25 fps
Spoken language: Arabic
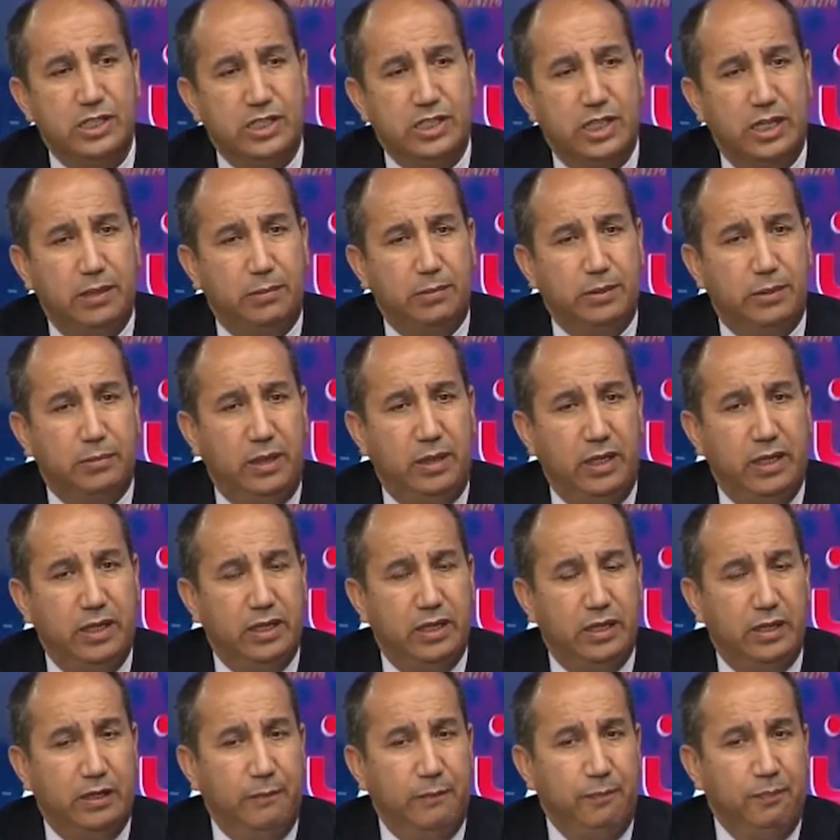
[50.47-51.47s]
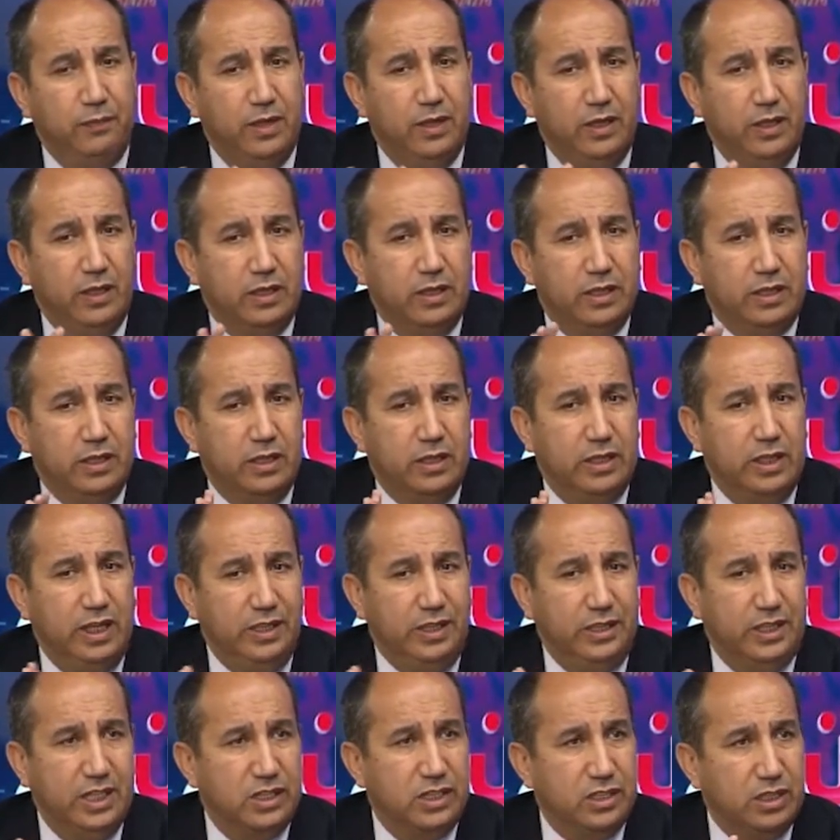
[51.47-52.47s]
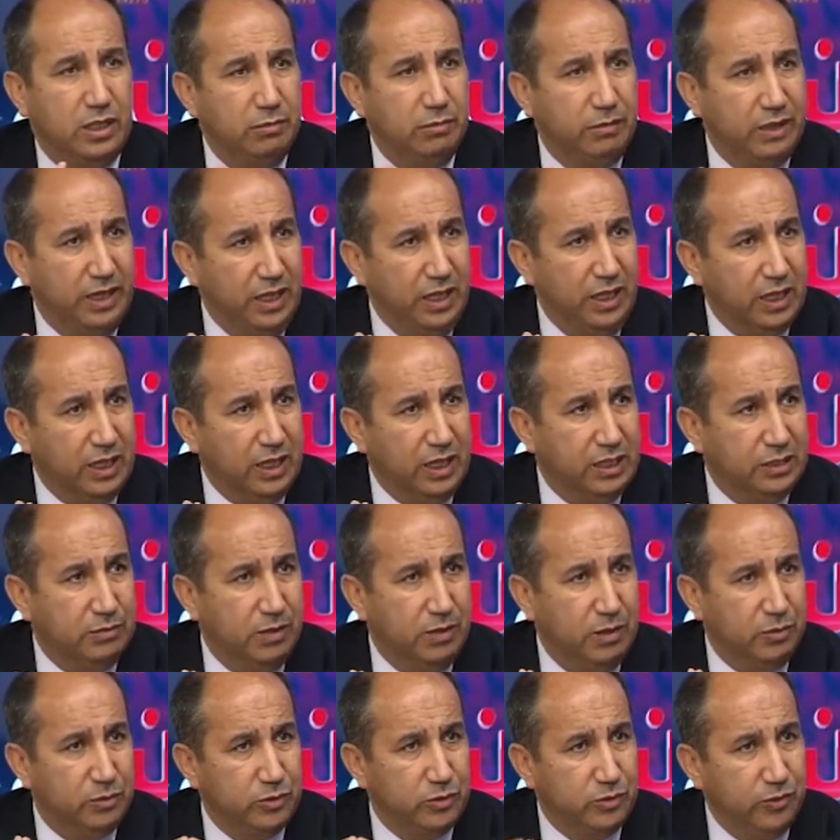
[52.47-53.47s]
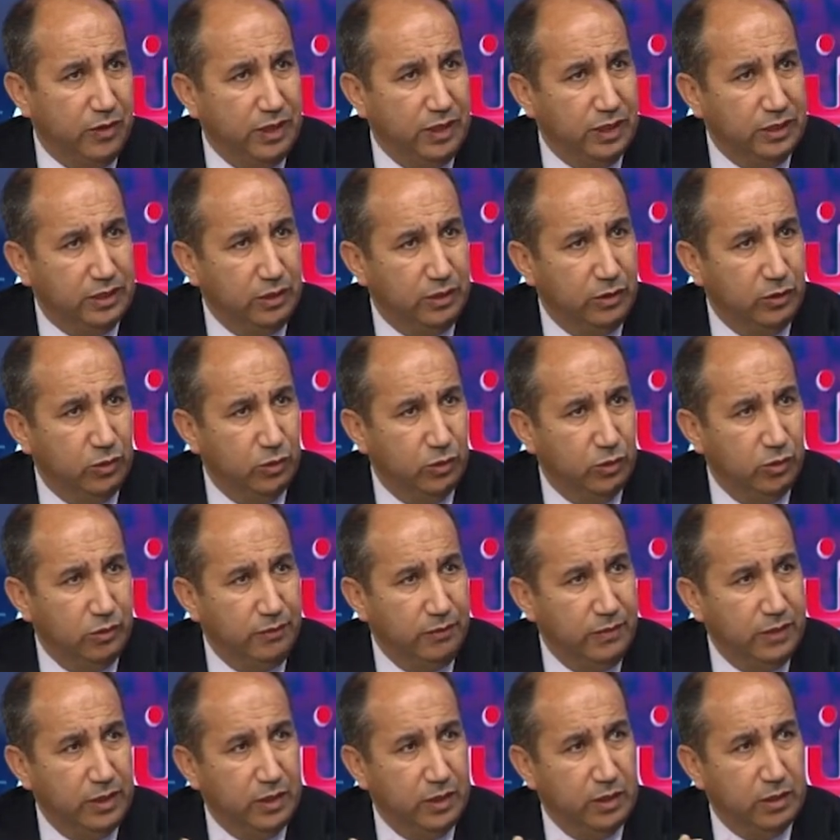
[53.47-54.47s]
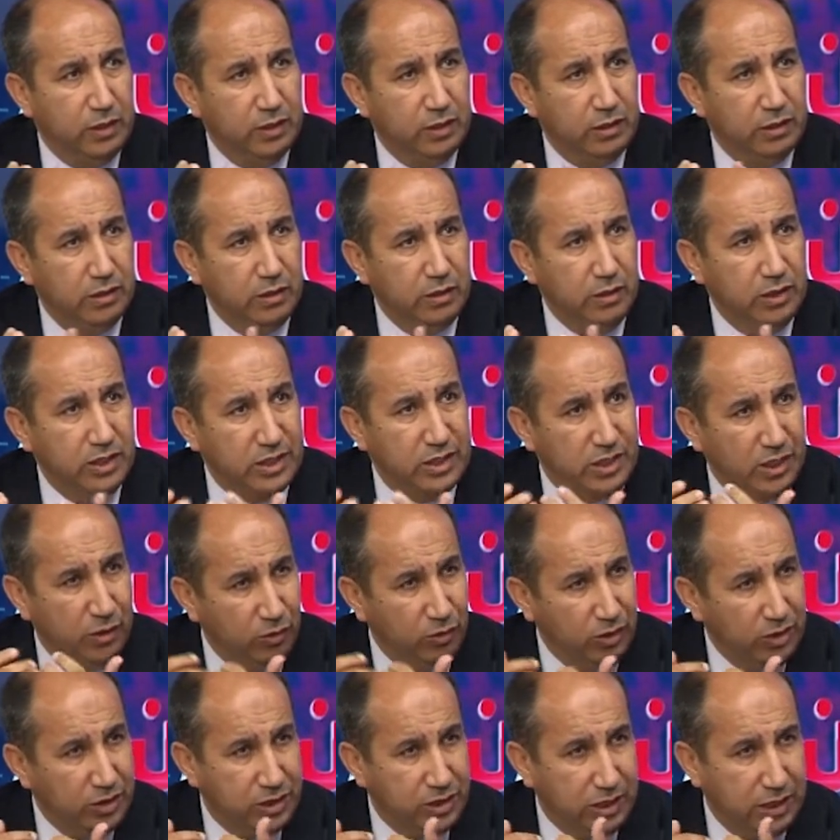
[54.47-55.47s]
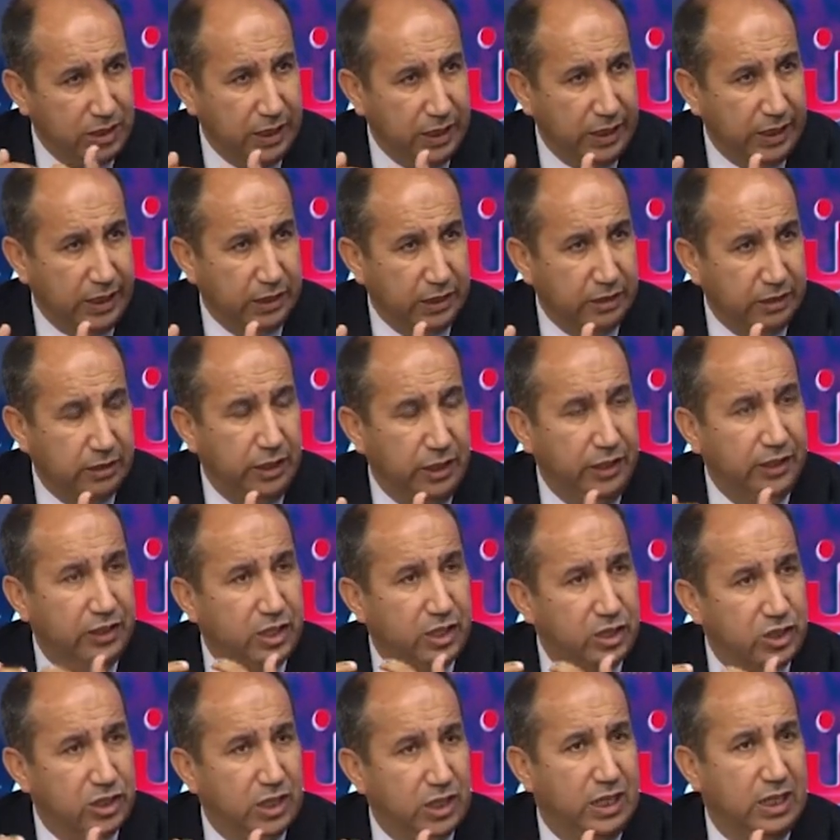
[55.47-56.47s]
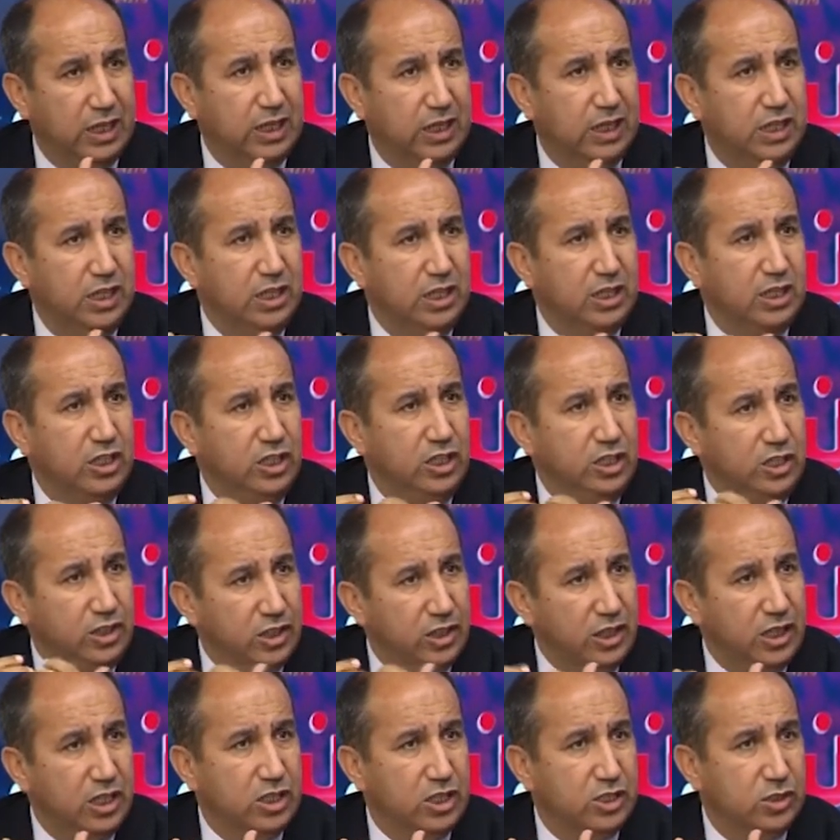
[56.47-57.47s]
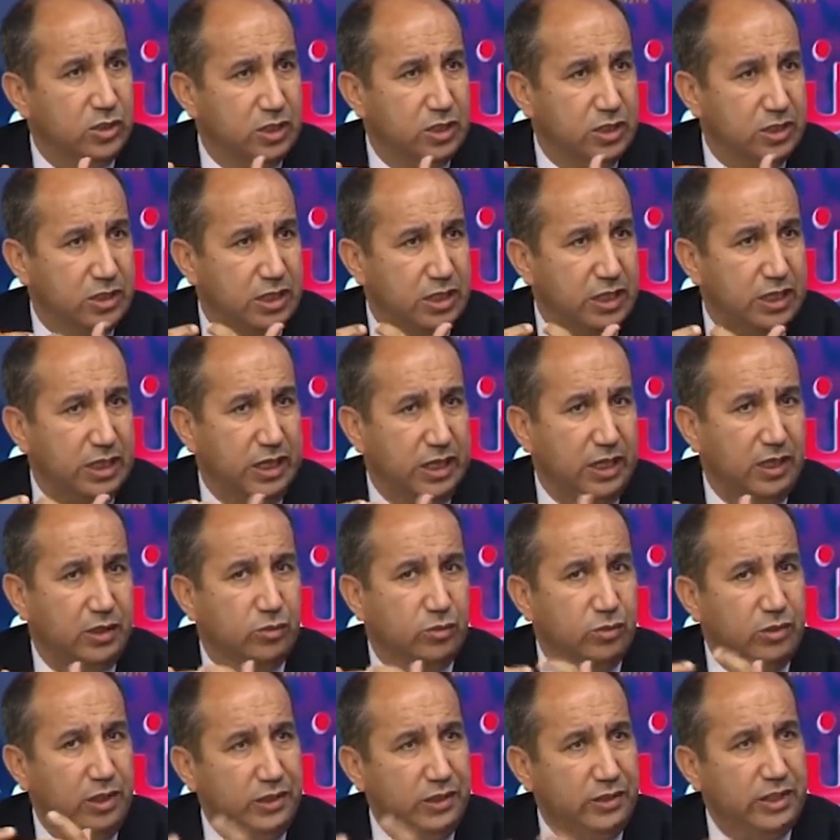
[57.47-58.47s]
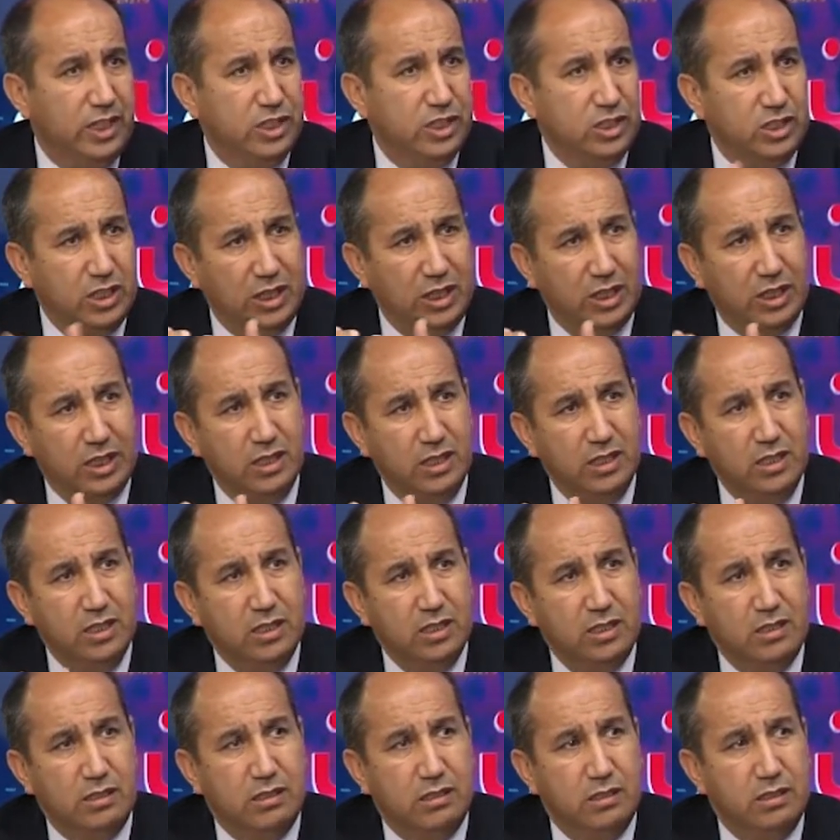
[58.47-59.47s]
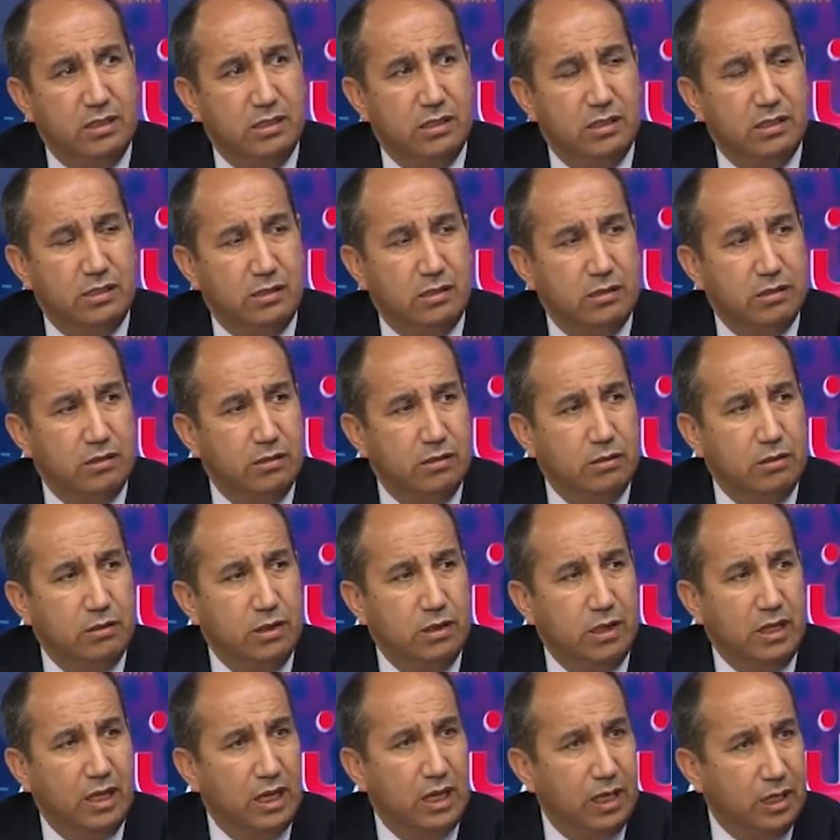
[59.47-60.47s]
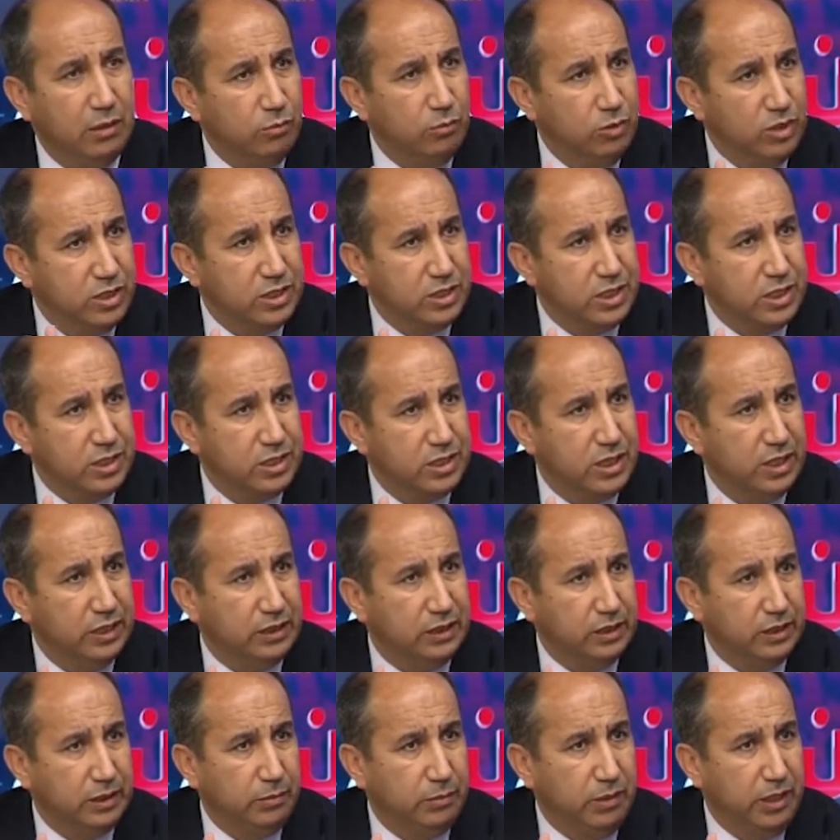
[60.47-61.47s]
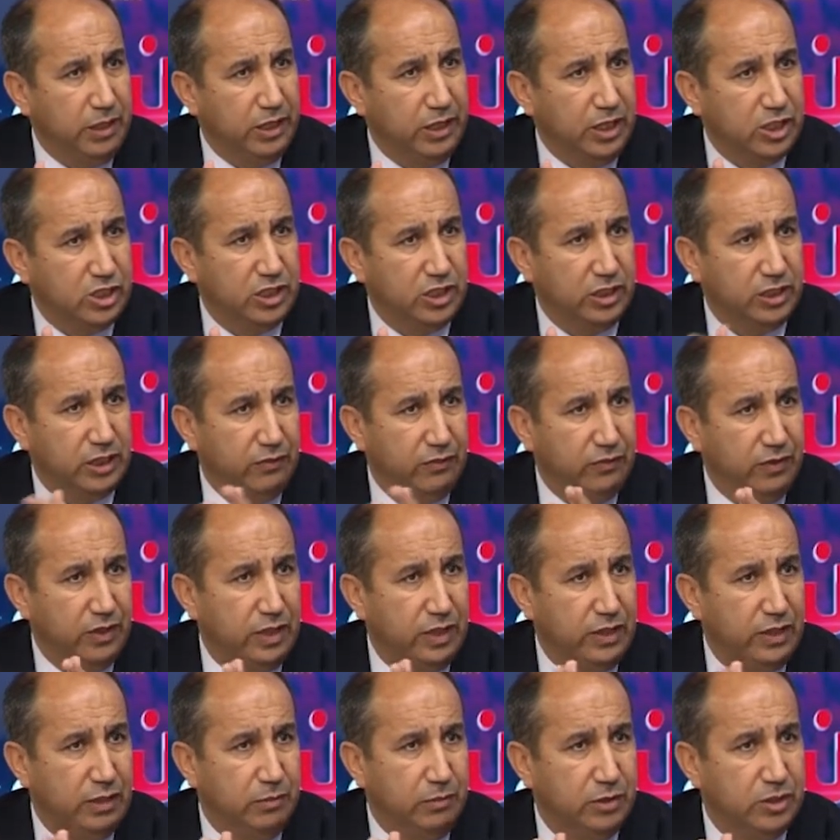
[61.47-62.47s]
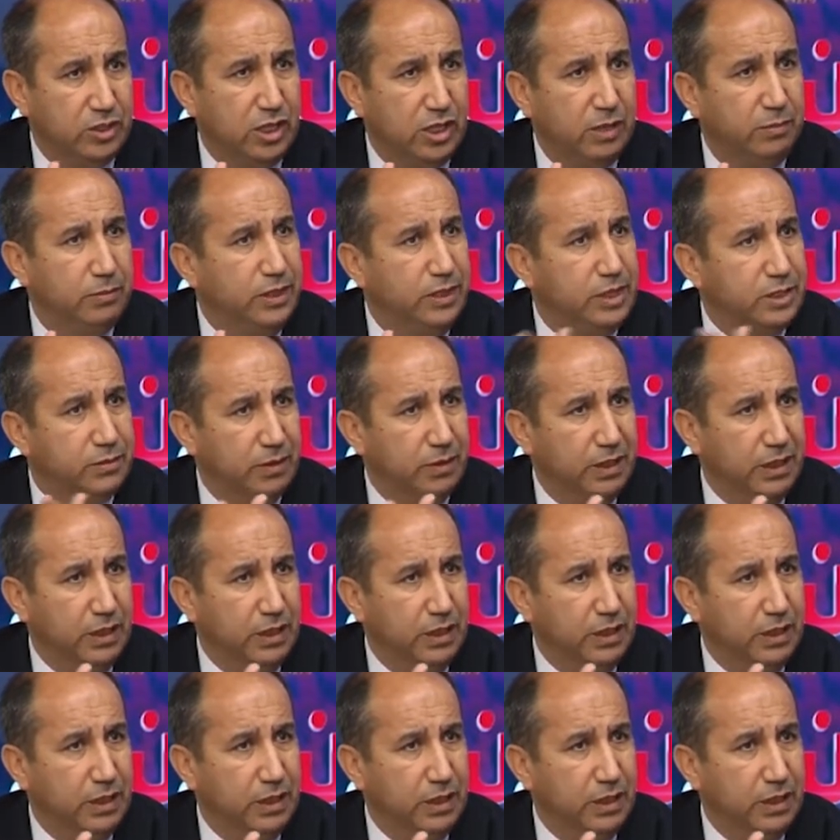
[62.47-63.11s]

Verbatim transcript: جانب طبعا نحتاج للمراحل القادمه مش فقط انه نستورد سيارات نحتاج الى إنتاج السيارات ونحتاج إلى آه، خلق مؤسسات طبعا نشطة في هذا المجال بالنسبة